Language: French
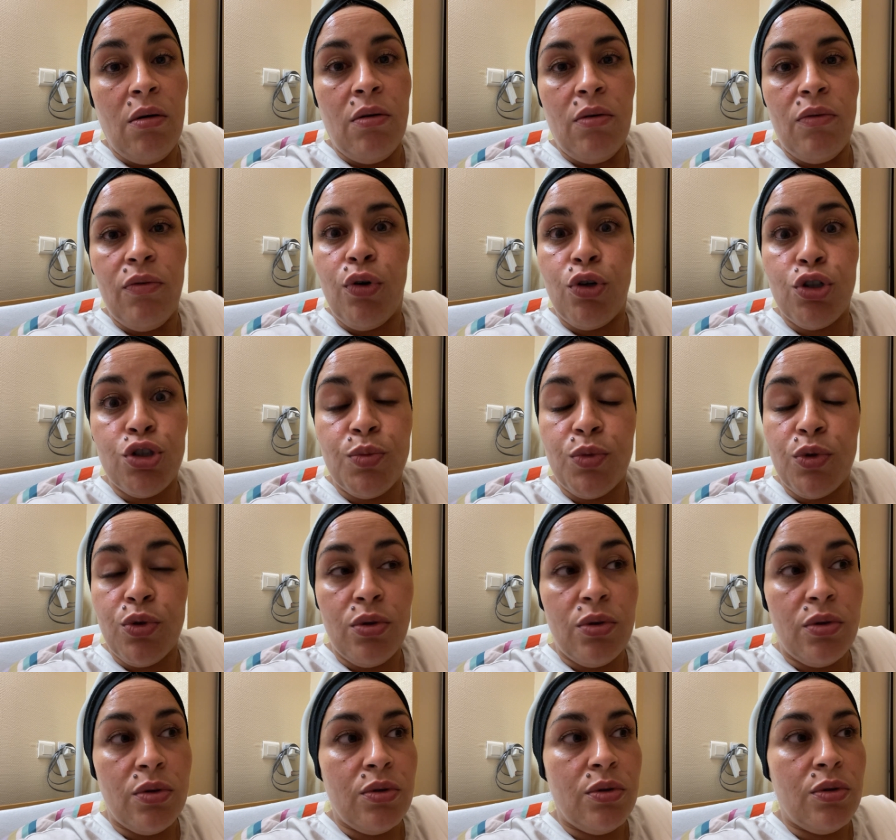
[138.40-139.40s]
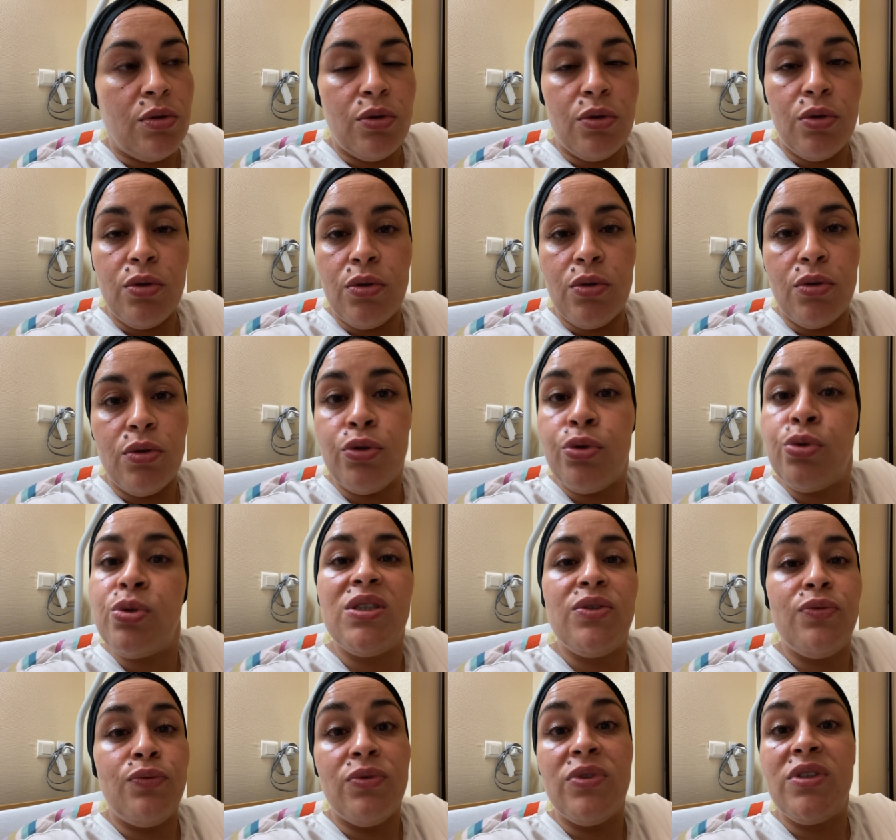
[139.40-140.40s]
franchement, ceux
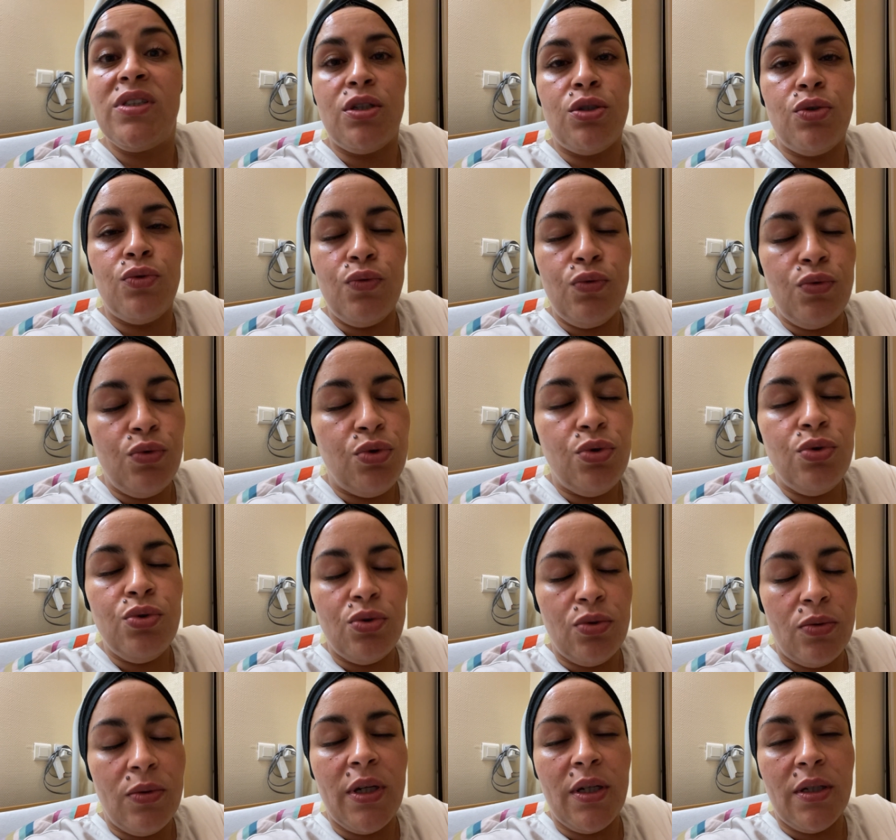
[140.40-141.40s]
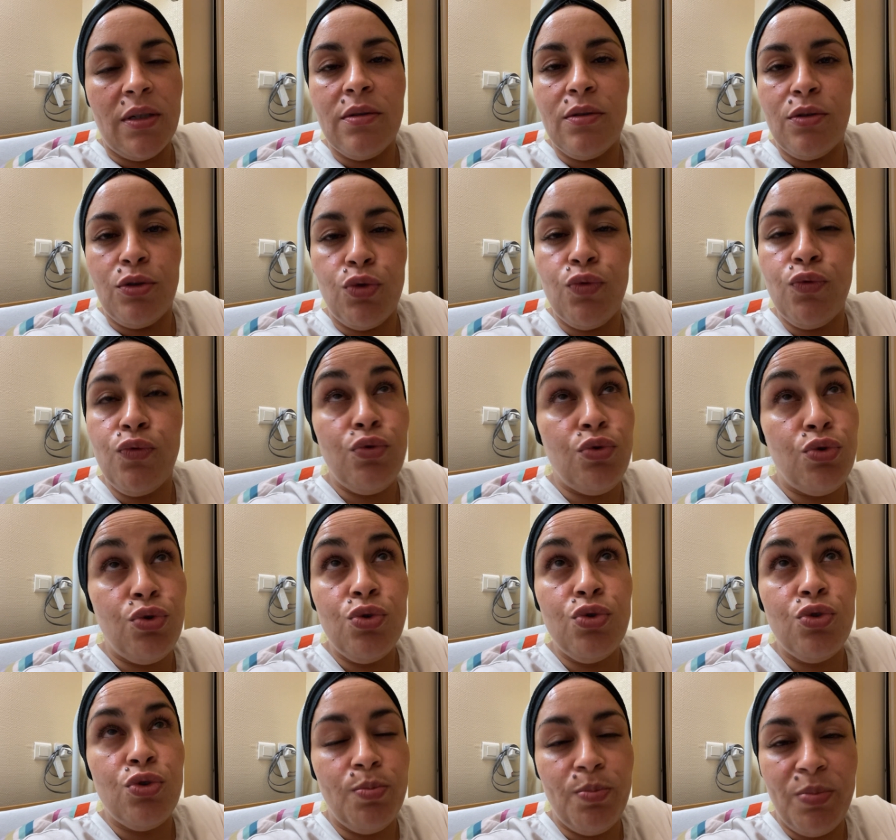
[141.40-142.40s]
qui font ça, je vous juge, ouais, je vous
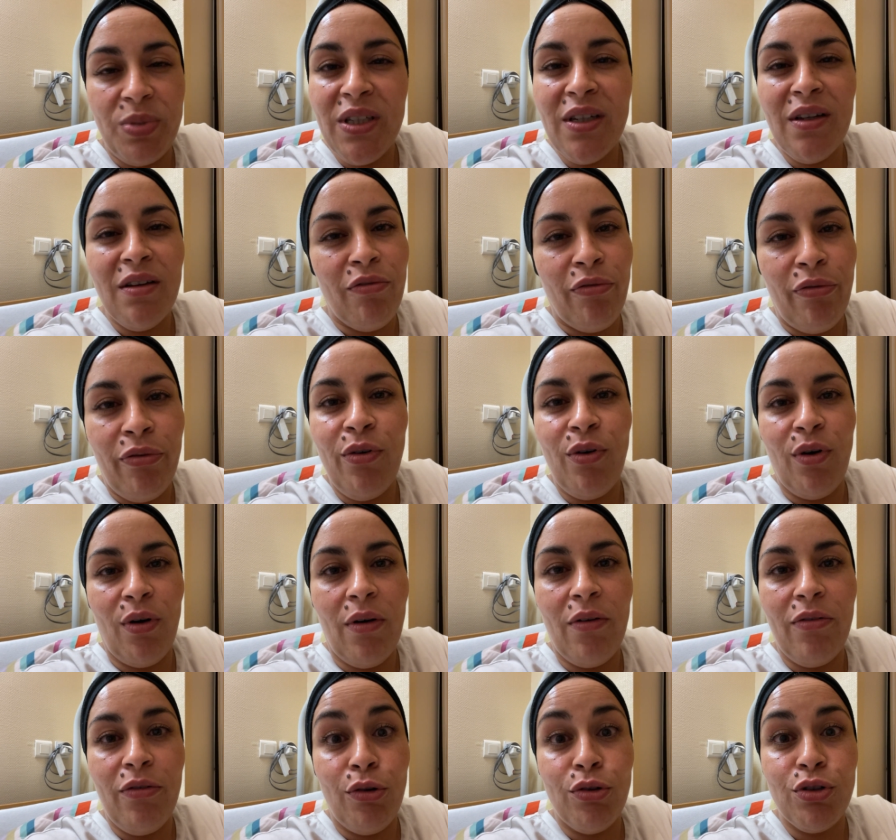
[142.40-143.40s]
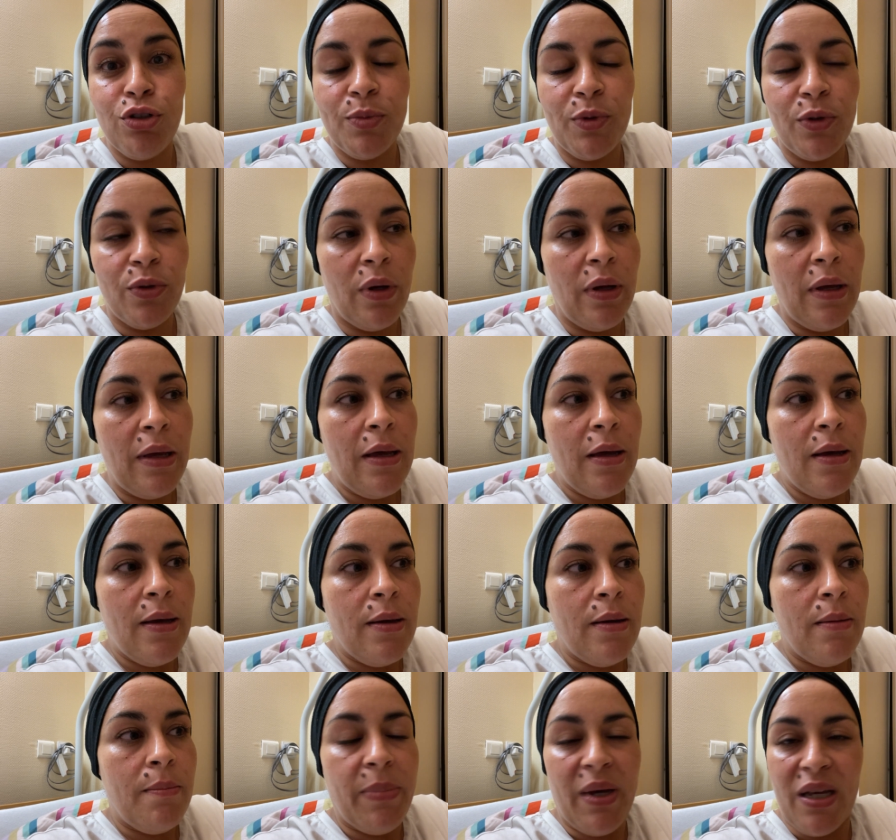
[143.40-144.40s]
juge bien fort, franchement.
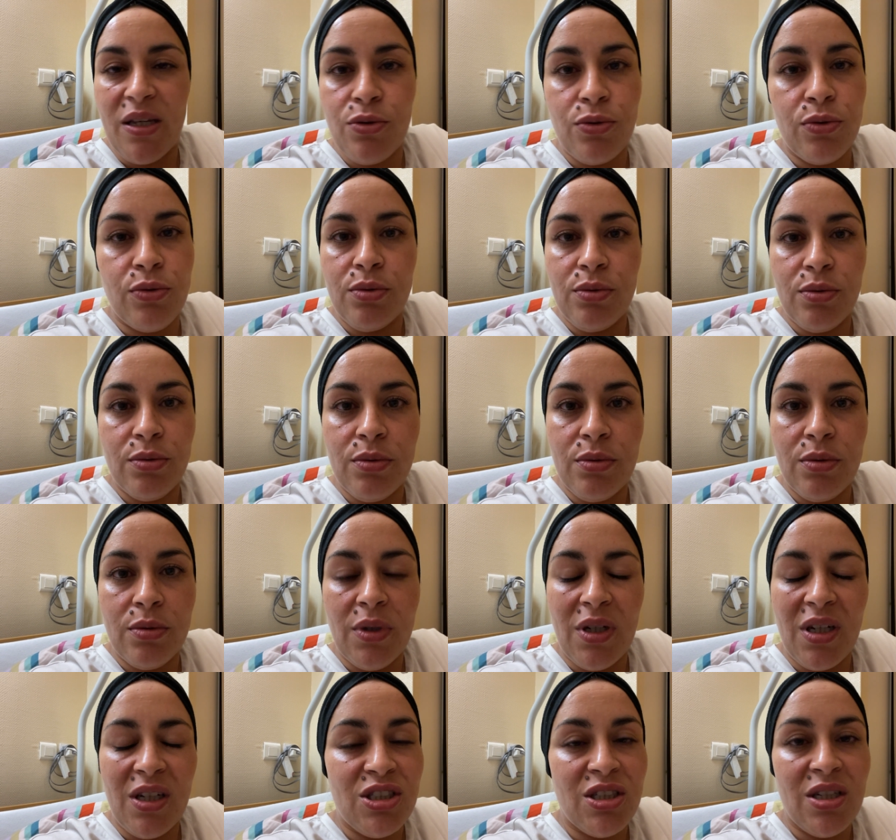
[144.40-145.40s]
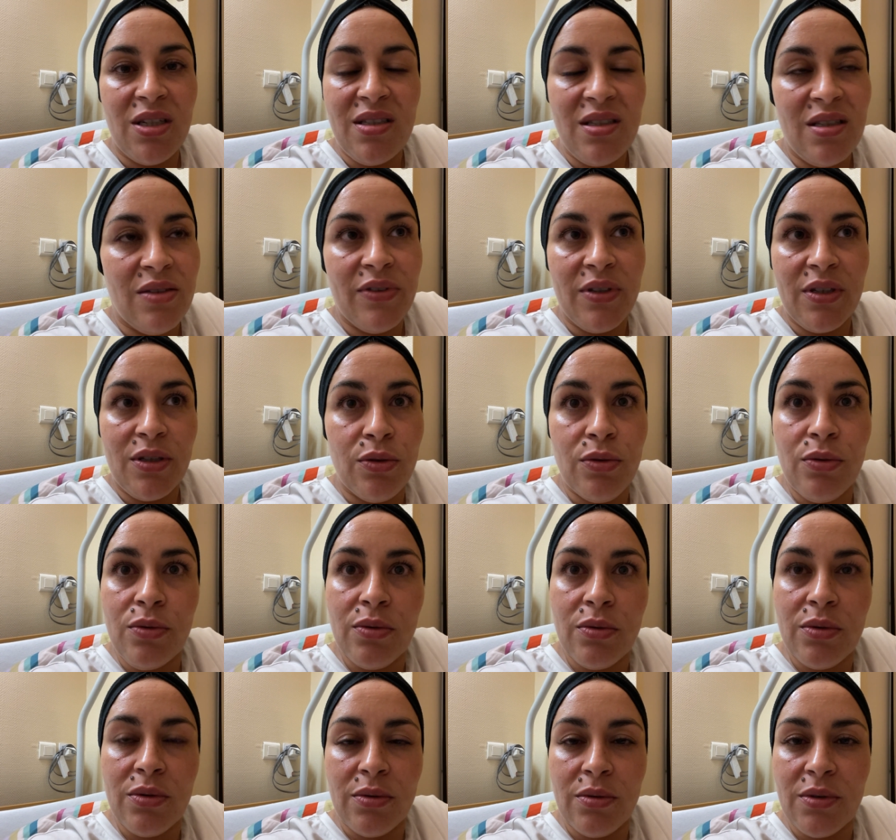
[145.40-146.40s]
Parce que un gel
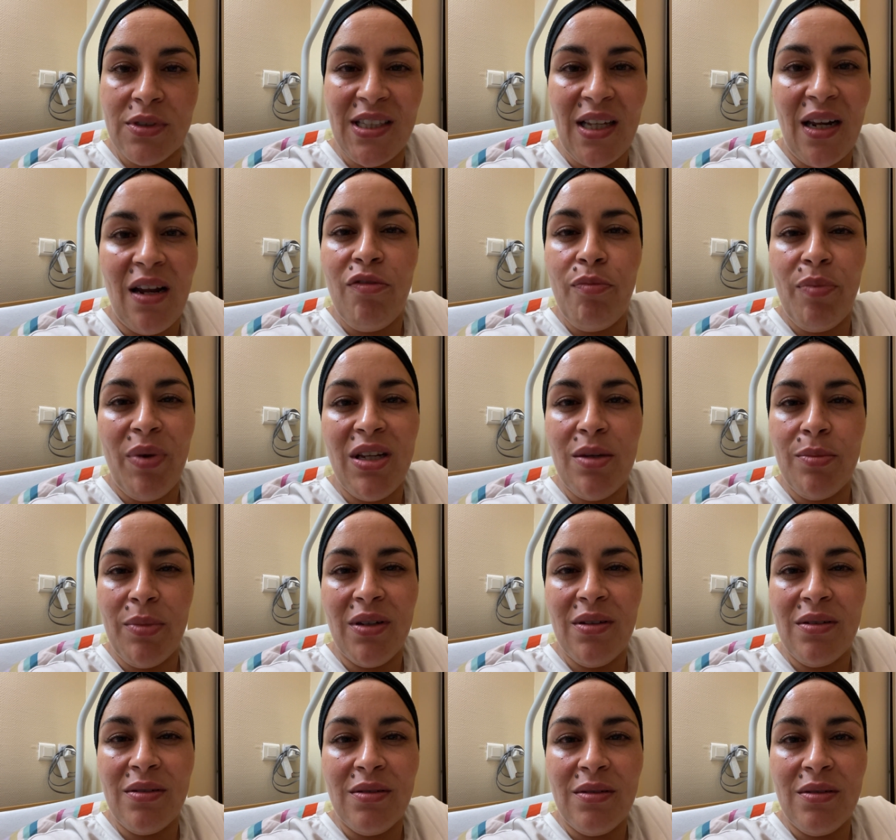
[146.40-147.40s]
désinfectant, ça lave pas les mains.